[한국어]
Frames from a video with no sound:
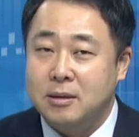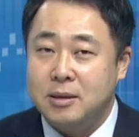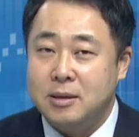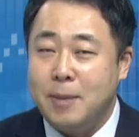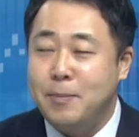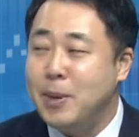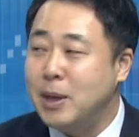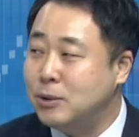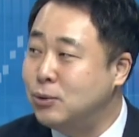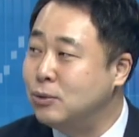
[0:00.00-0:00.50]

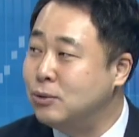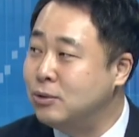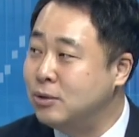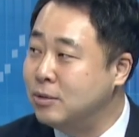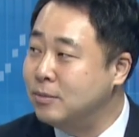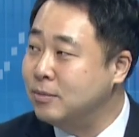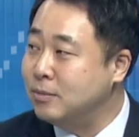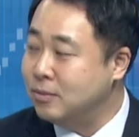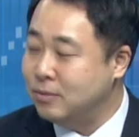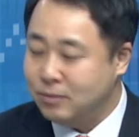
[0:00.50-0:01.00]

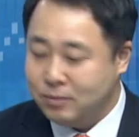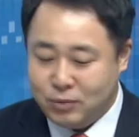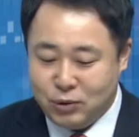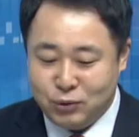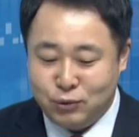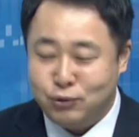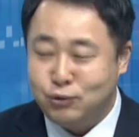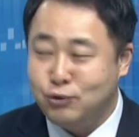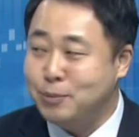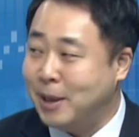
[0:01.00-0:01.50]
300조쯤 뭐
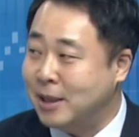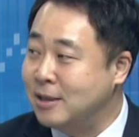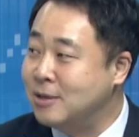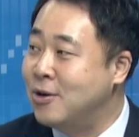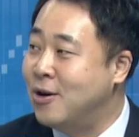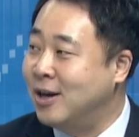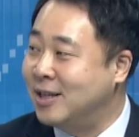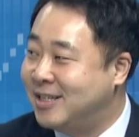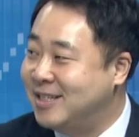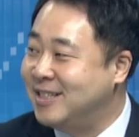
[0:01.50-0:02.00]
수주 받은 것
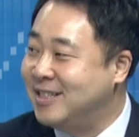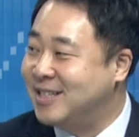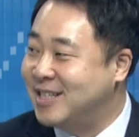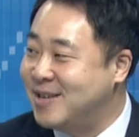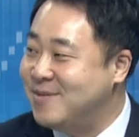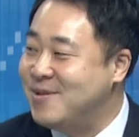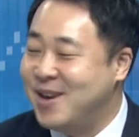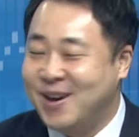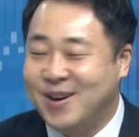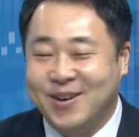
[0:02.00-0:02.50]
같은
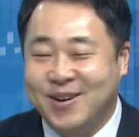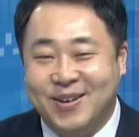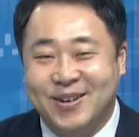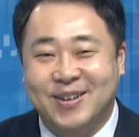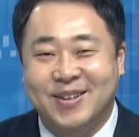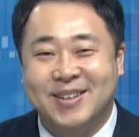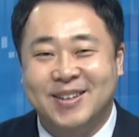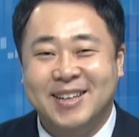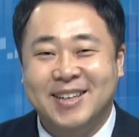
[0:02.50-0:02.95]
느낌이에요.